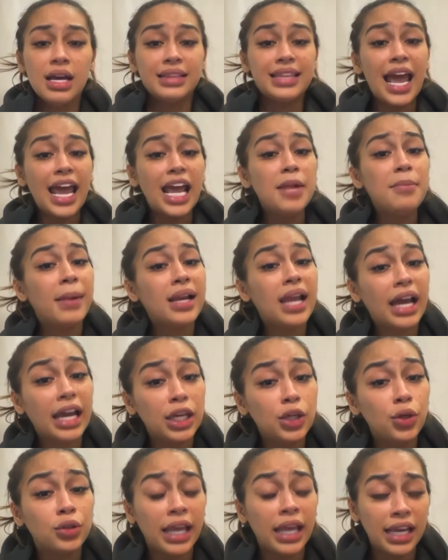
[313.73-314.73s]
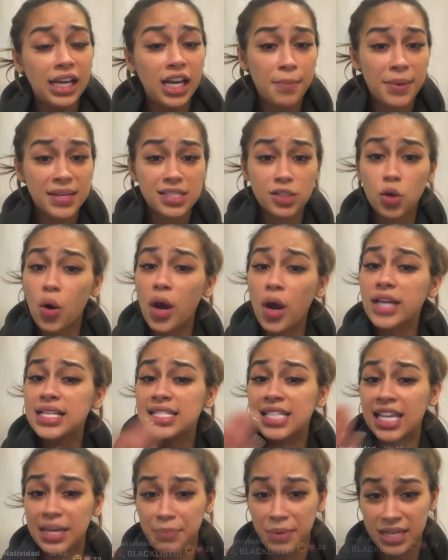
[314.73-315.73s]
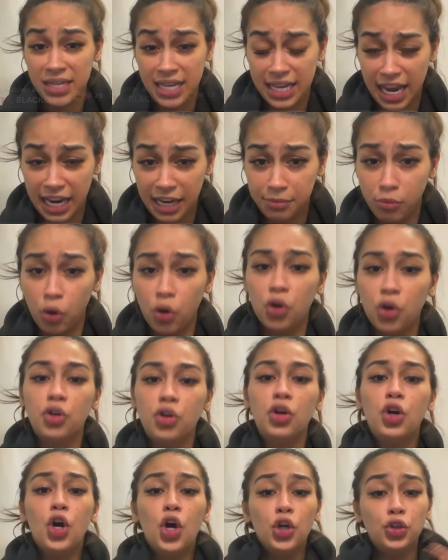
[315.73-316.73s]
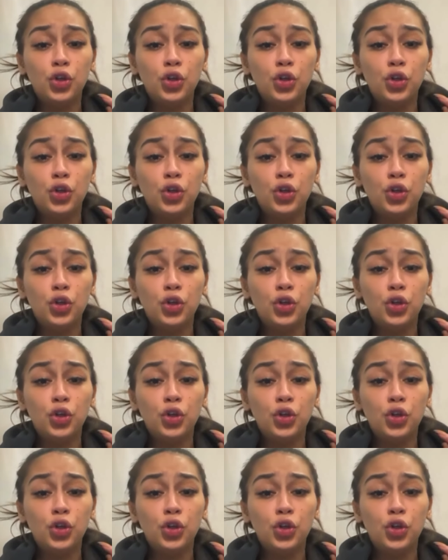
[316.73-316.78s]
Dahil malaki yung nailabas ko kaysa sa ibinigay mo.